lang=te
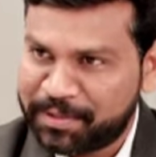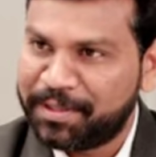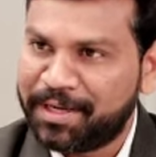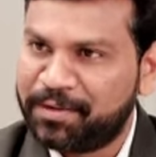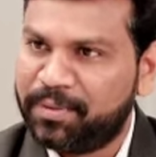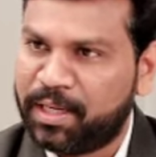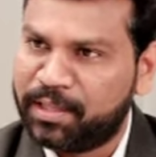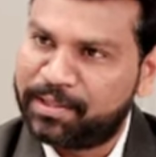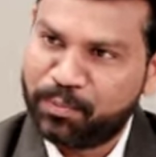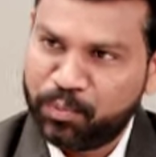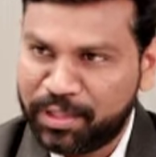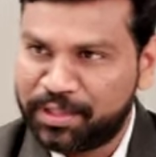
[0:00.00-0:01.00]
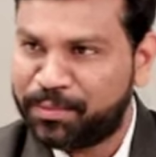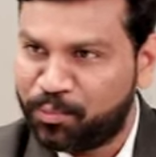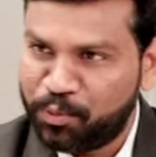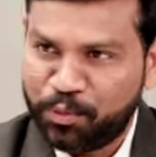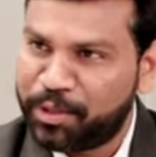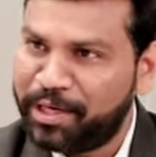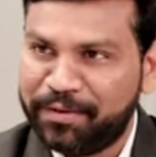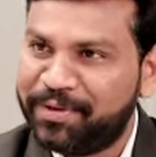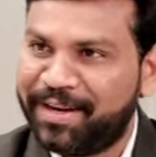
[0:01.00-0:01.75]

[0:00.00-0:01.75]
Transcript: పద్నాలుగు వేలు అంతకు ముందంతా మూడు రెండు